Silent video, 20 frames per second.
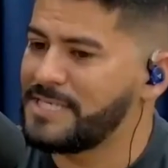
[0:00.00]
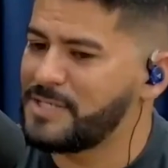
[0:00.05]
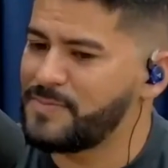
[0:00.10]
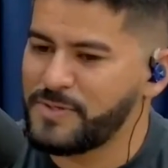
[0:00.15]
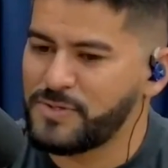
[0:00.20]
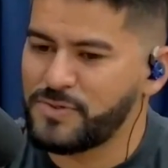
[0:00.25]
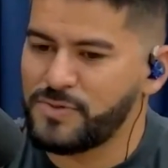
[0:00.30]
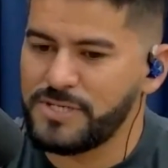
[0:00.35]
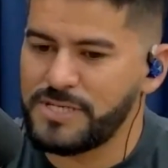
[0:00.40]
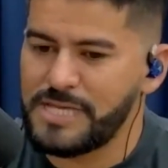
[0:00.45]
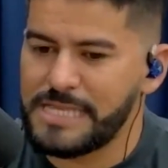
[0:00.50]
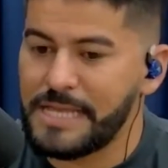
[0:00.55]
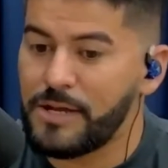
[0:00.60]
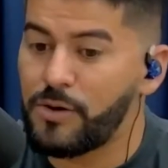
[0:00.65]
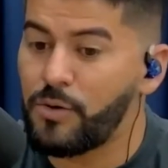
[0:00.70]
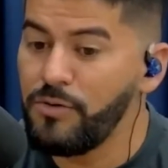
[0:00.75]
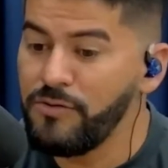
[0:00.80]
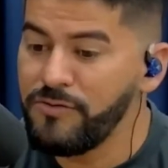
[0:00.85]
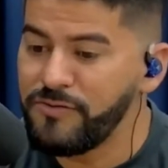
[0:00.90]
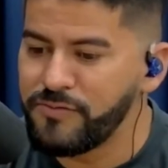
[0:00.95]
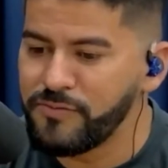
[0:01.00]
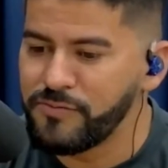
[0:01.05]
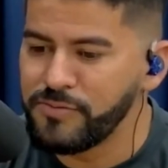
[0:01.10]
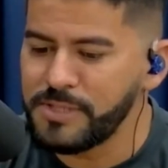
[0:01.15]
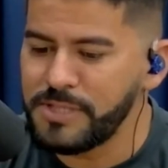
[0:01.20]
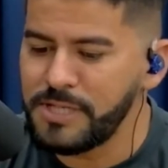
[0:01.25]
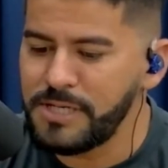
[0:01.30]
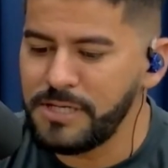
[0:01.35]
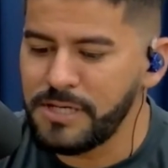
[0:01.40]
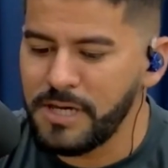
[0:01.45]
as pessoas até
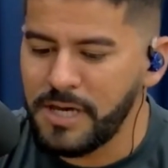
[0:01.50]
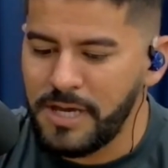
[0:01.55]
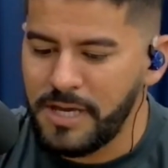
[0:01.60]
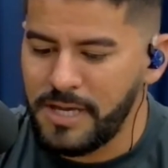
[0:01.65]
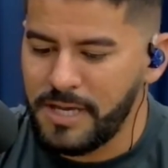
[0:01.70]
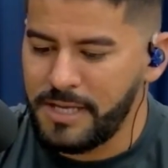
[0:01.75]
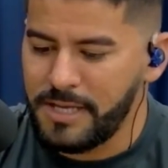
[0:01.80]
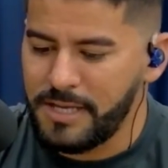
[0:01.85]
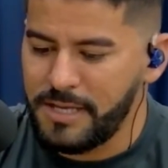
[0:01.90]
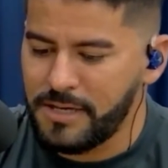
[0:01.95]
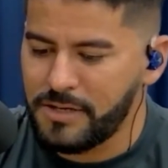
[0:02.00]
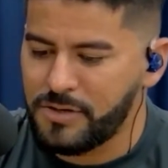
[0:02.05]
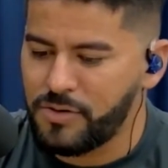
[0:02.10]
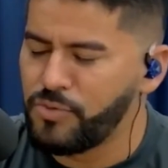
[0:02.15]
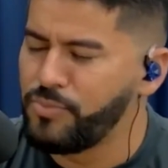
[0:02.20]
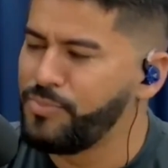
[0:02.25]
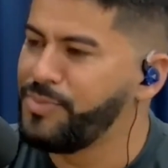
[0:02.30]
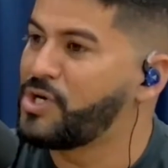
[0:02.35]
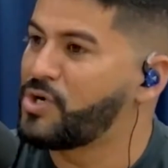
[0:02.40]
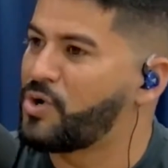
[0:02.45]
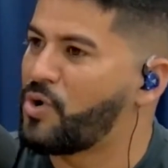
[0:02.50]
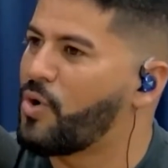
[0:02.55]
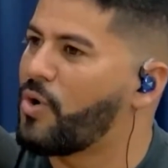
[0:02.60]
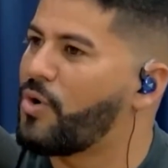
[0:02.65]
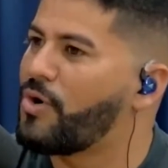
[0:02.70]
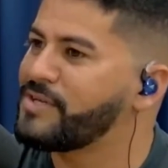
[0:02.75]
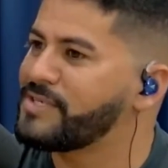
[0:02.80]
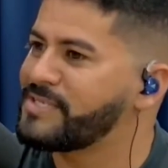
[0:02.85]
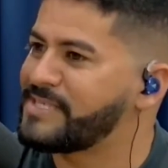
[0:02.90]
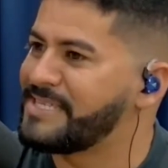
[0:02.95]
confundem é, com
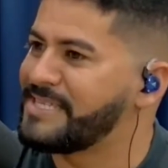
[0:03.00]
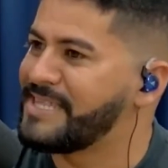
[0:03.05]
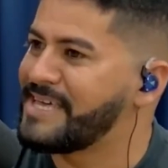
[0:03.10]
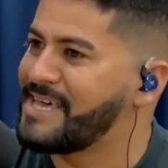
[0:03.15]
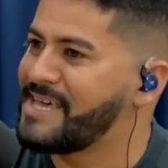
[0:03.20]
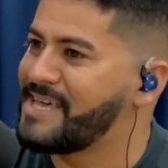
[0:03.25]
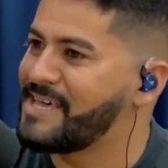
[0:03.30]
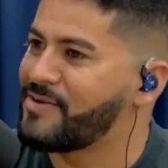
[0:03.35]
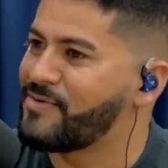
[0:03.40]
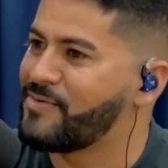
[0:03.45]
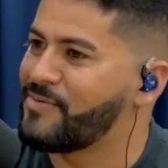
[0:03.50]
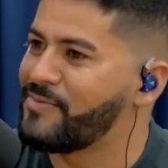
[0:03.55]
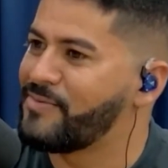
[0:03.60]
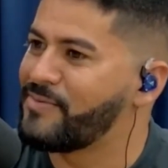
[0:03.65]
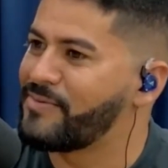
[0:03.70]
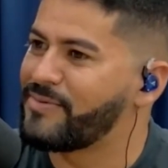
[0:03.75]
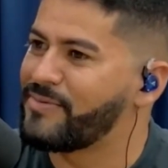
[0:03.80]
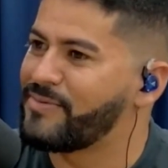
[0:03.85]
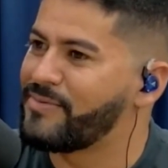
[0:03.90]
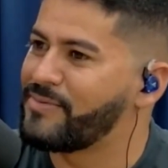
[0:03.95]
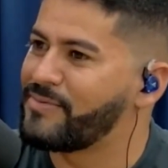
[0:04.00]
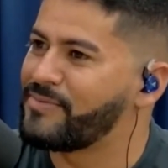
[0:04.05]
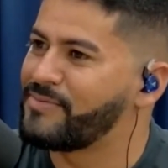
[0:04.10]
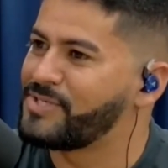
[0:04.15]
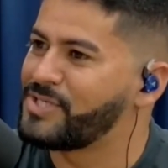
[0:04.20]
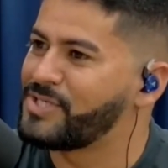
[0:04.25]
micose, né? Com, com é um